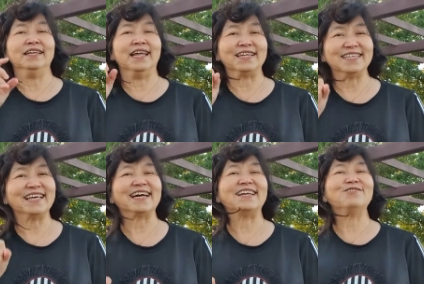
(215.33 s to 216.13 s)
dan
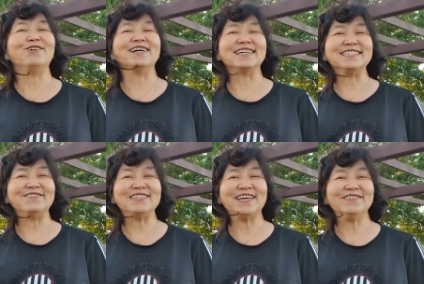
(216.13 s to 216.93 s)
kita akan doakan
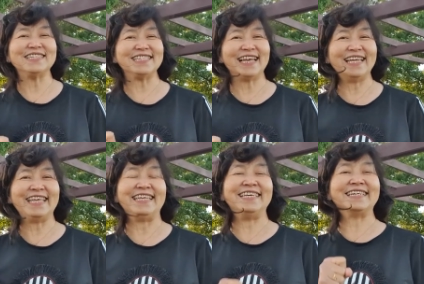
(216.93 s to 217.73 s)
sama-sama setelah
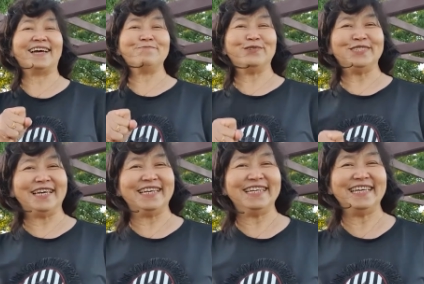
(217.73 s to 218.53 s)
nyanyikan
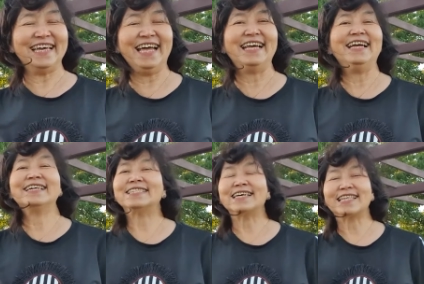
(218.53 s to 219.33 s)
pujian ini ya.
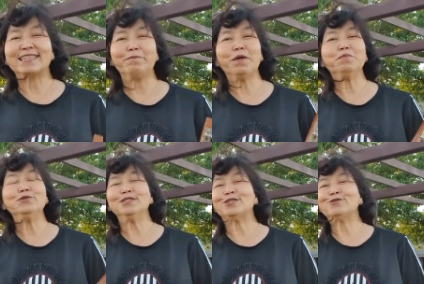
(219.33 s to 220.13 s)
Kita tetap
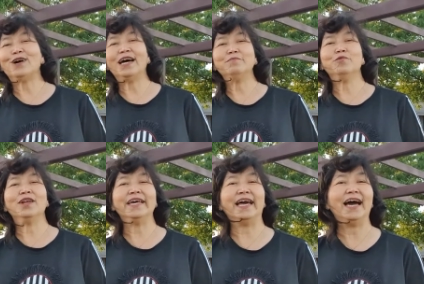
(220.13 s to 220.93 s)
memuji Tuhan
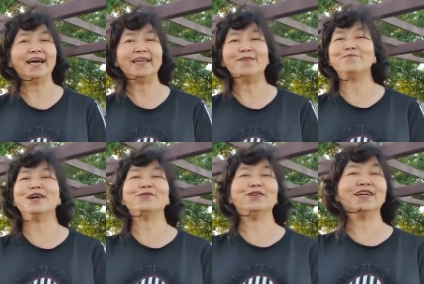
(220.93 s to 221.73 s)
mulai hari yang
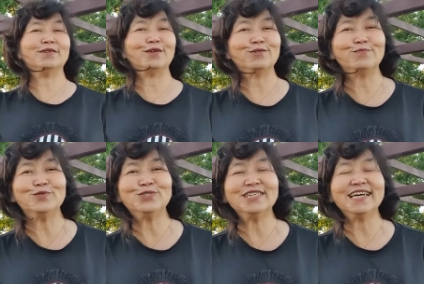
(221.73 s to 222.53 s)
baru dengan satu
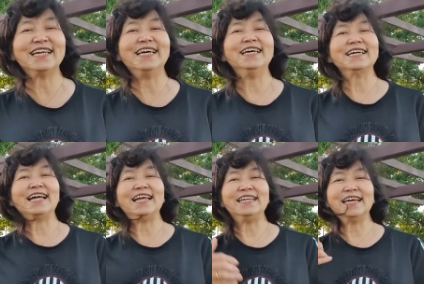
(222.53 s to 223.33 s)
pujian
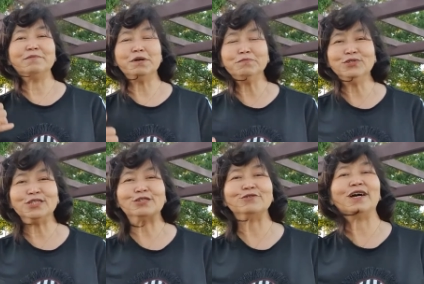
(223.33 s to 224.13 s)
karena dengan
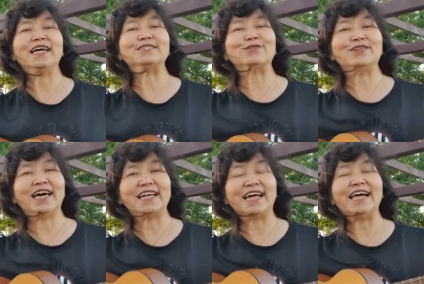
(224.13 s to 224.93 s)
memuji Tuhan
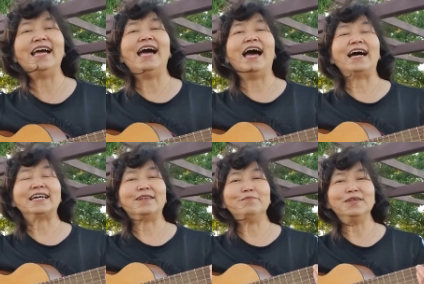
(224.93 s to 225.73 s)
saudara
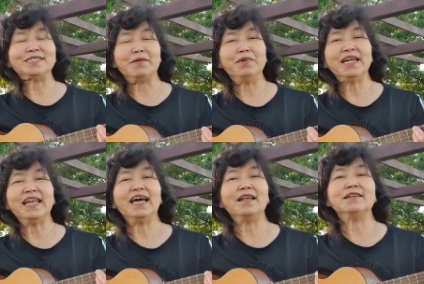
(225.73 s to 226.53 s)
akan bisa
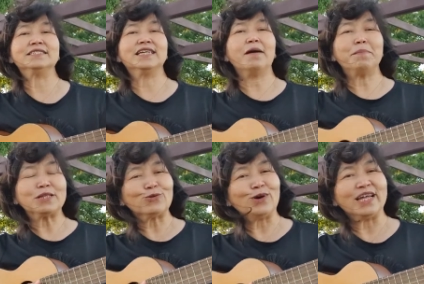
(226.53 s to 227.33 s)
mengenal siapa
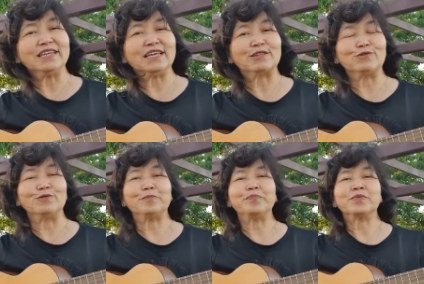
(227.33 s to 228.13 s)
Tuhan itu